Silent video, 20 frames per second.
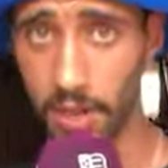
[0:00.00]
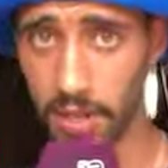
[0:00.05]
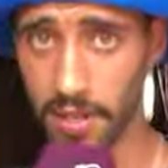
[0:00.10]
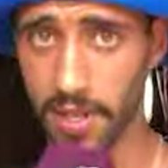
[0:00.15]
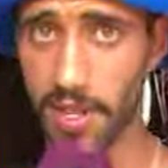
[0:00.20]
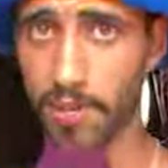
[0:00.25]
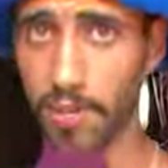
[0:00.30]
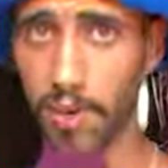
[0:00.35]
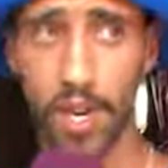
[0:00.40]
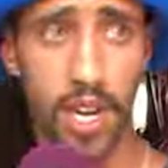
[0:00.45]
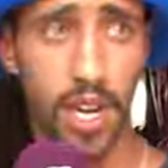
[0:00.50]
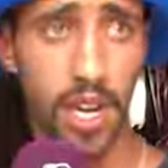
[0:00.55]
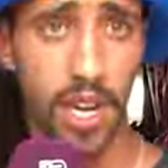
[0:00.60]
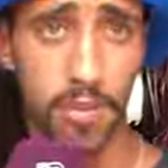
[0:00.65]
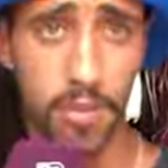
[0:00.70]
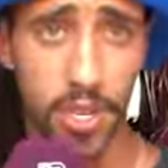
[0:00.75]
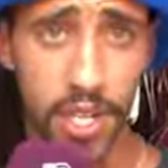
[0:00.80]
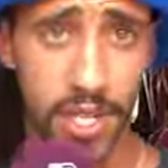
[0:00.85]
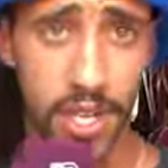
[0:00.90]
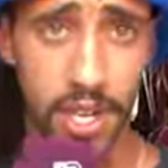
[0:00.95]
سير
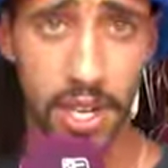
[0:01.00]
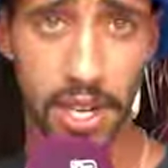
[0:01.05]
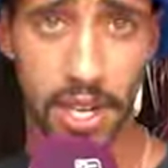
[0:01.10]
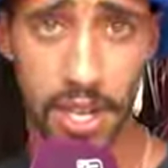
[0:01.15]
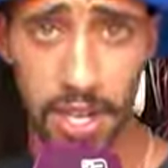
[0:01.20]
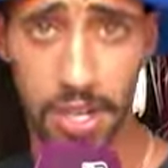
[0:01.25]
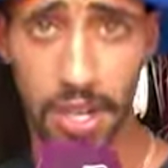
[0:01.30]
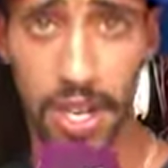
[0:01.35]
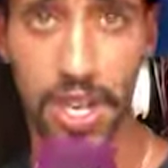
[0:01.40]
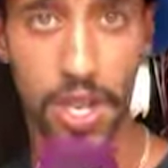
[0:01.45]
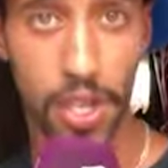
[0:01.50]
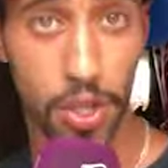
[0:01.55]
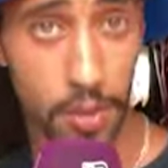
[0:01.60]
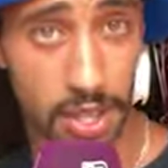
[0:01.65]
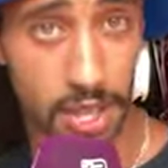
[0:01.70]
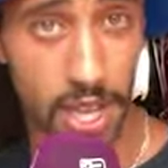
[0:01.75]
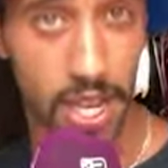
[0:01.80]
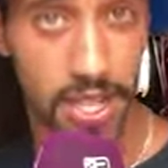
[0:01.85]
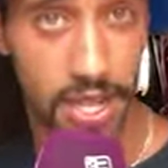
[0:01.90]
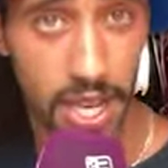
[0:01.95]
المراهقه مشي ترينيش
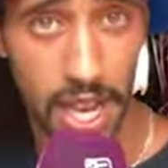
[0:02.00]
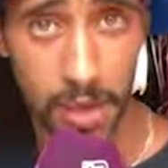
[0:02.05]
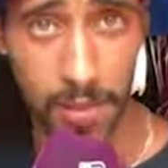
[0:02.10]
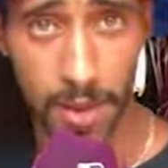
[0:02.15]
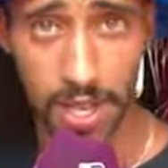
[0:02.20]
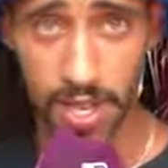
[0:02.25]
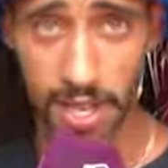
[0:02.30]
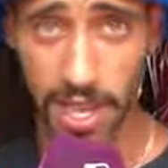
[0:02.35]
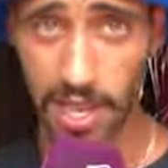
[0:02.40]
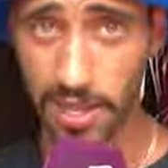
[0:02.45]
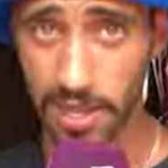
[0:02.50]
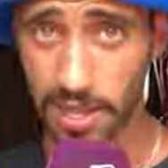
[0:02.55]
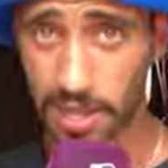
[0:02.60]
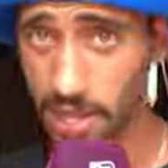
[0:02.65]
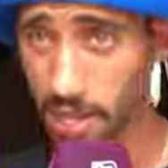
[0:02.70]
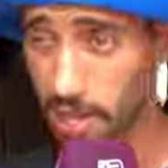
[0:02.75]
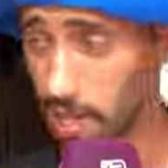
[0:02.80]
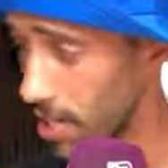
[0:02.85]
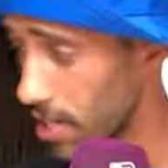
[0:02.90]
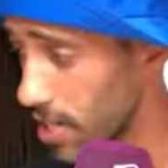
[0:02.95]
18 عام عاد دخلت
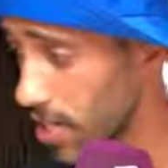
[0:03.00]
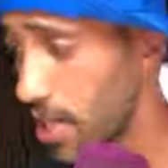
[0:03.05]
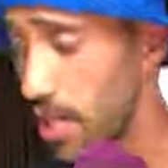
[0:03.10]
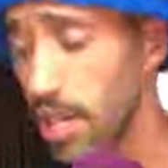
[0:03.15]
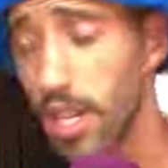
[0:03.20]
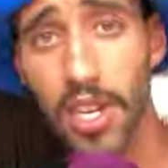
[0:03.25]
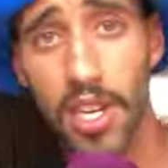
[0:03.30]
ترينيش